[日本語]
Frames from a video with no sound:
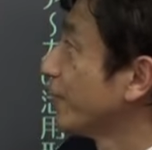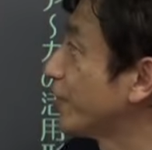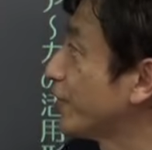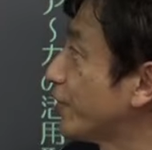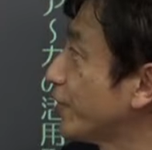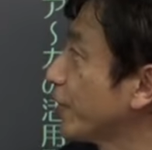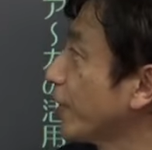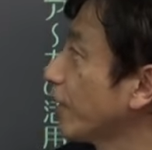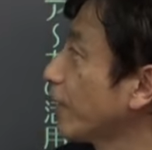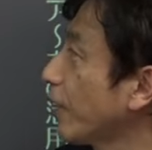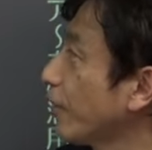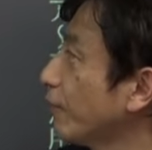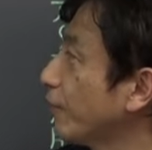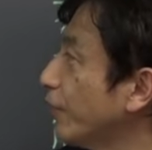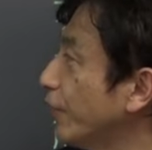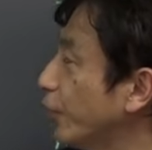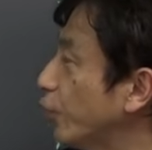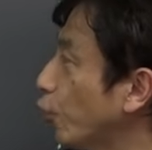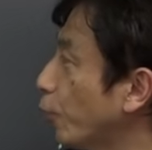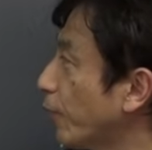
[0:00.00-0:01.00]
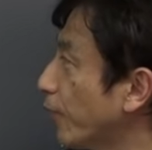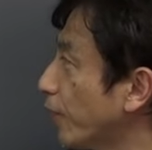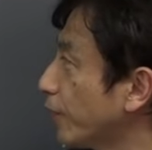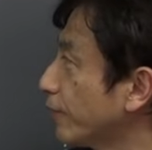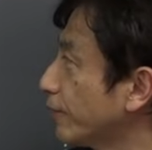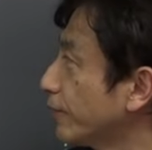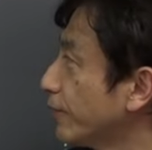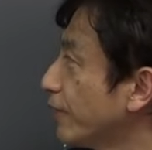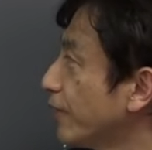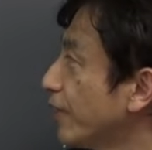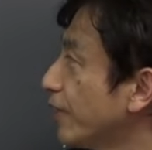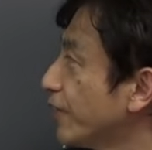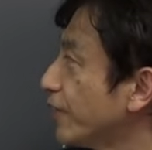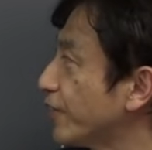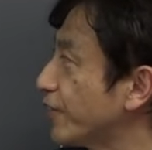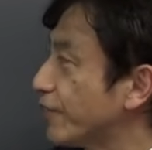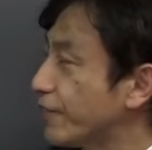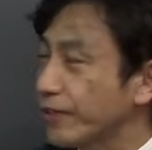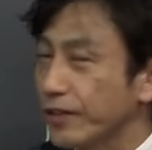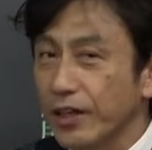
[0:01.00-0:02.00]
静かたるいとまなく、
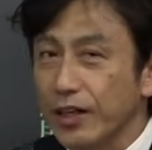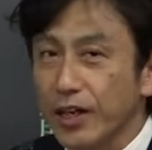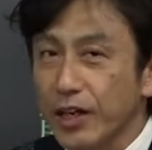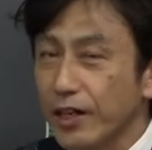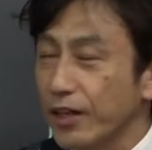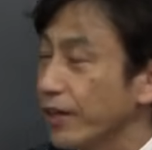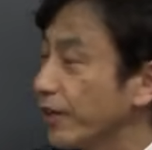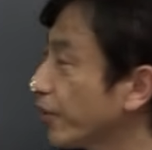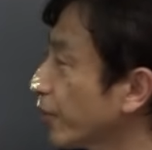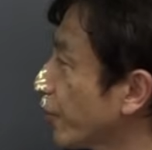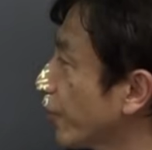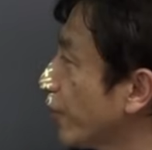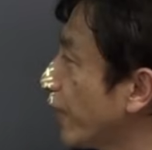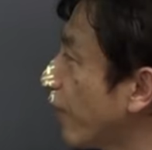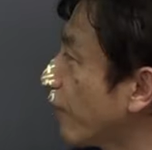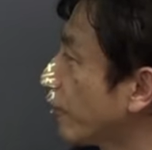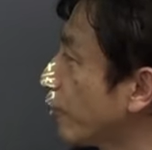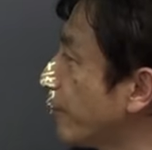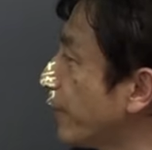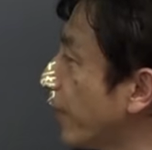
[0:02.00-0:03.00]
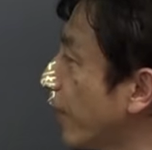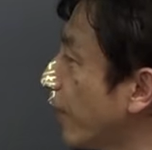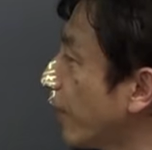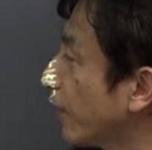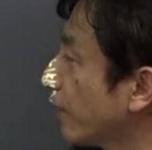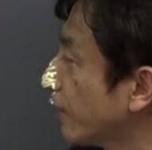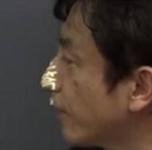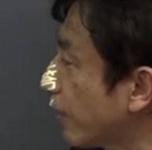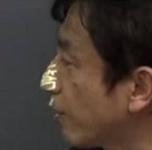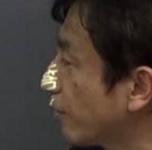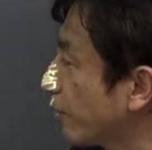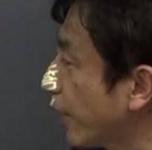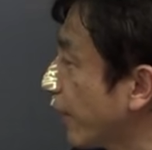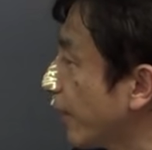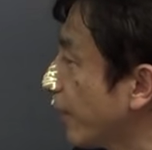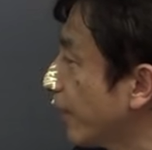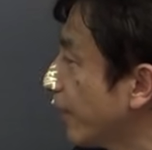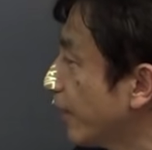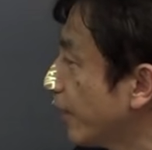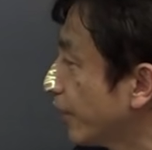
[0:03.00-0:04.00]
静かな休みがなく
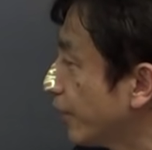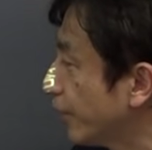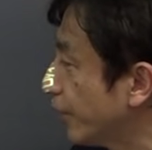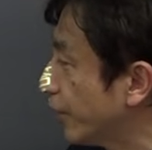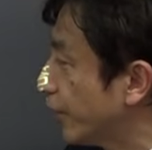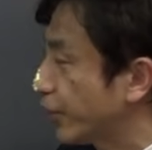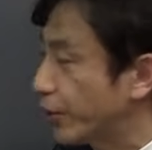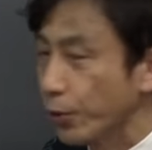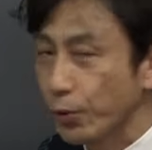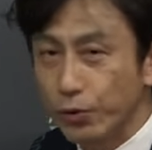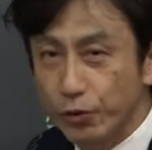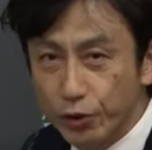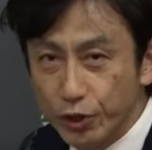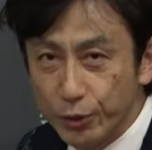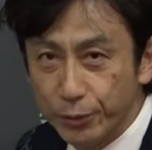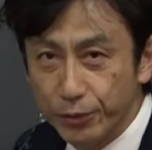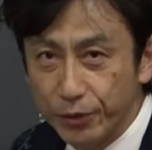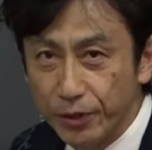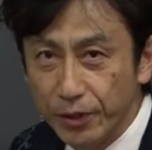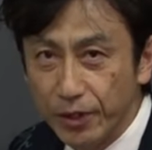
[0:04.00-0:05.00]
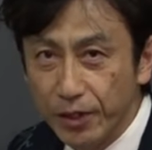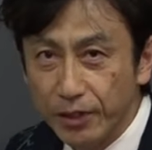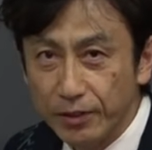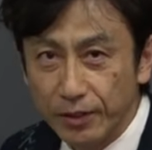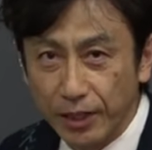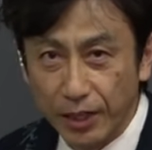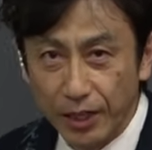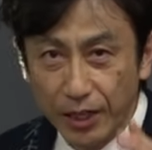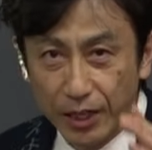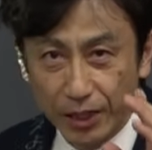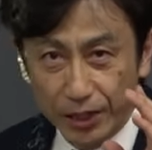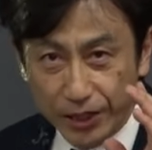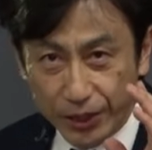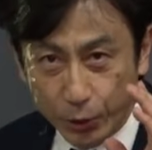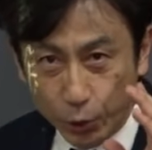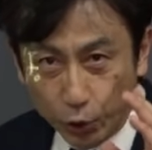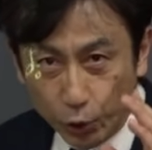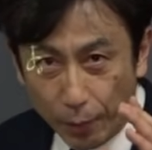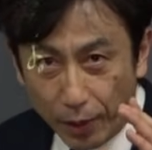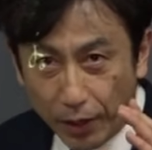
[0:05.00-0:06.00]
て一生苦しむ。だから仕
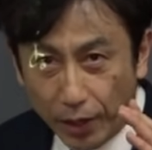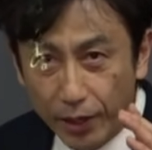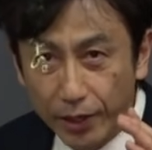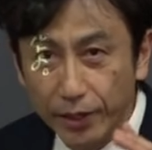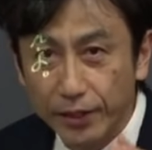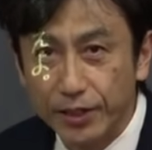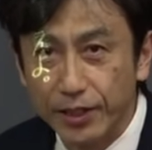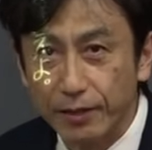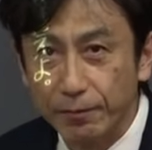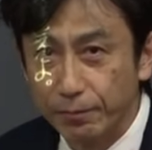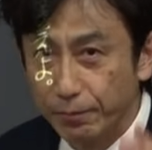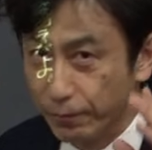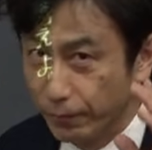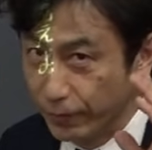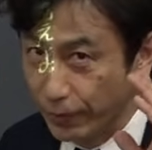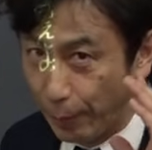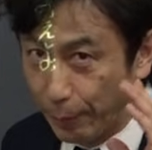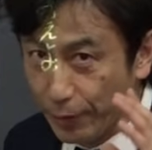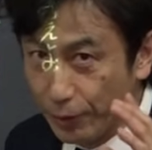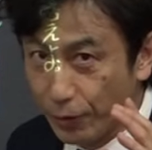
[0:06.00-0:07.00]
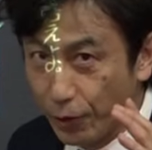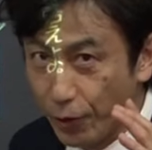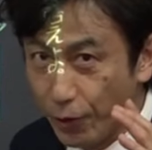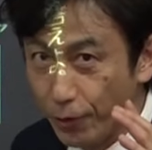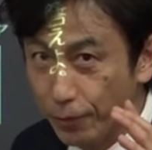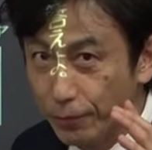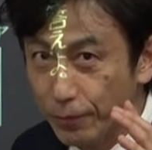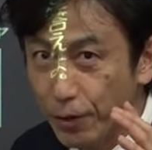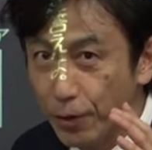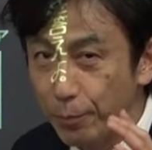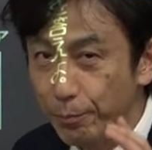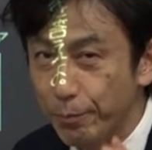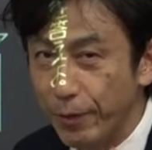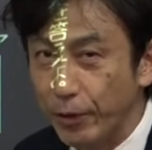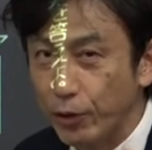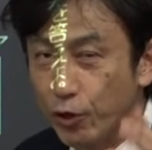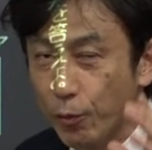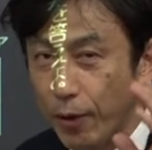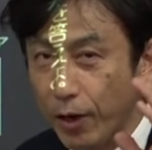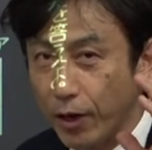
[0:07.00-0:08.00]
事ばっかりやっちゃダメなんだよ、
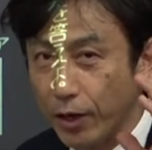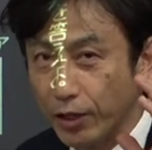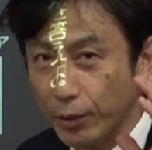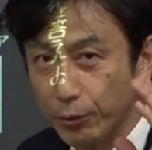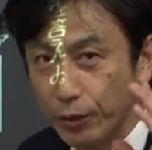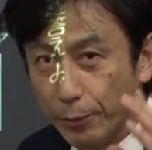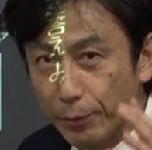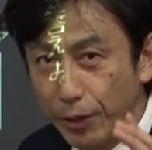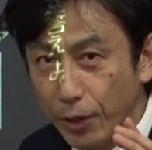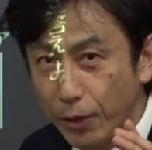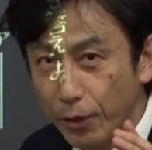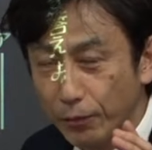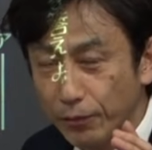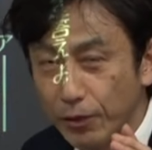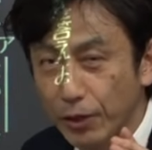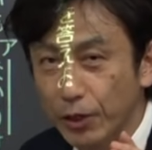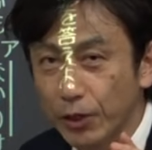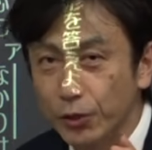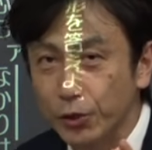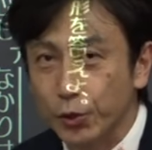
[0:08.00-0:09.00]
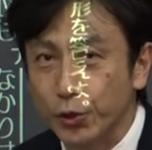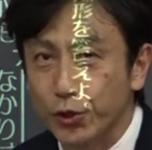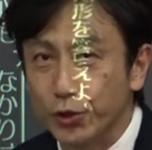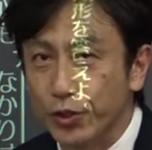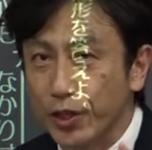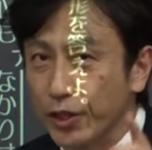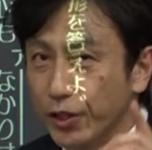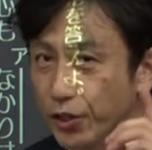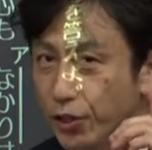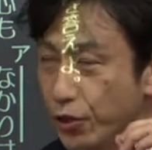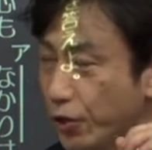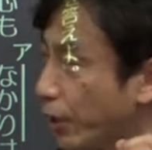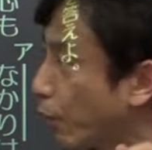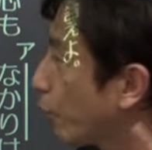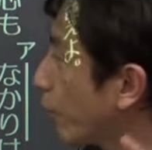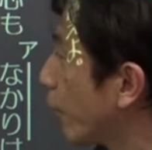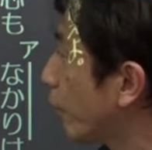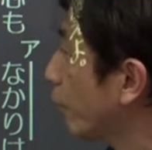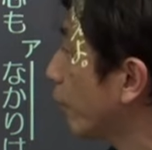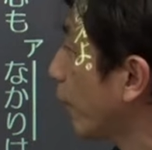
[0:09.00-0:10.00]
勉強ばっかりやってもダメだよ、途中で休憩を
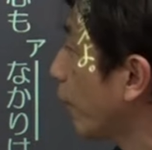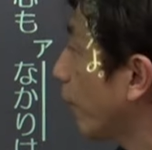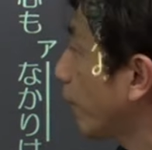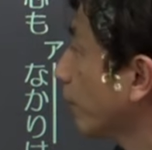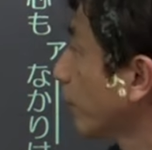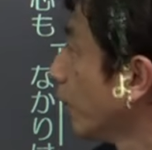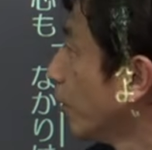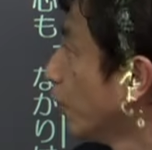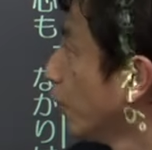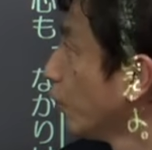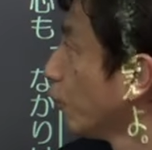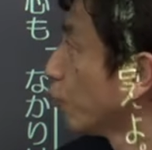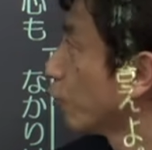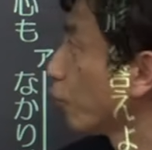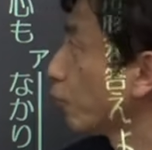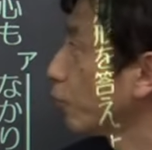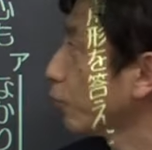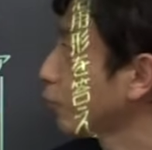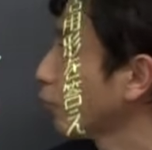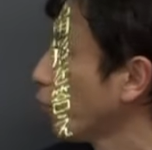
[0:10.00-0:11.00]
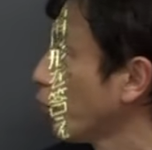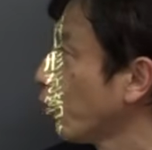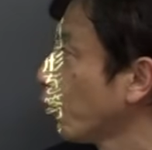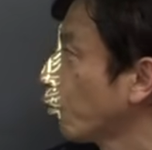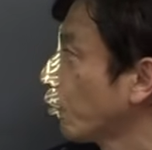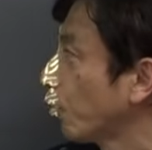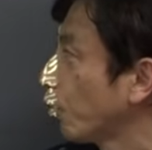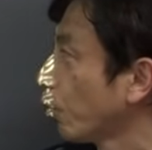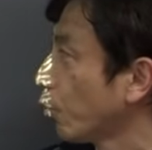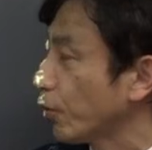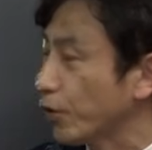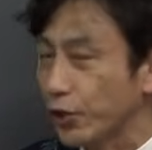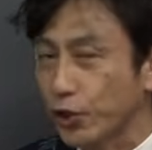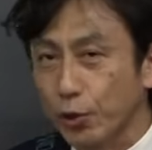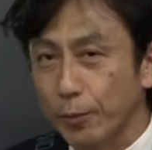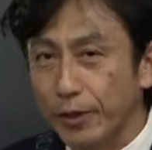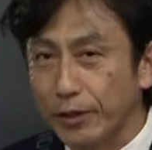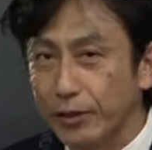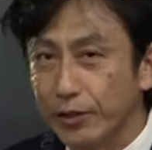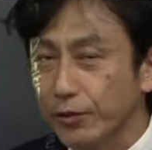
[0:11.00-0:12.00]
入れるんだよ。そうすると、このい
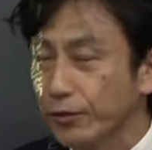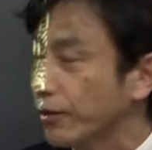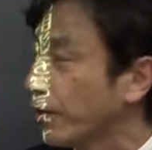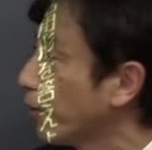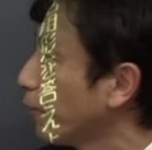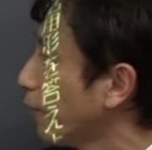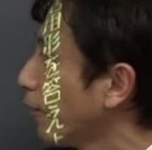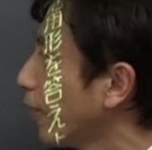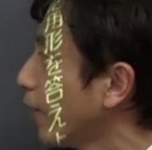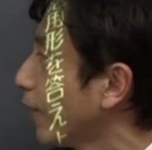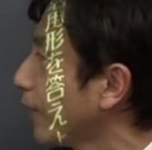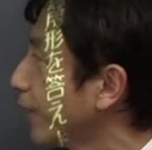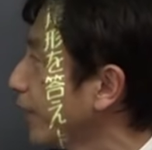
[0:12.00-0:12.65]
とまっていう単語は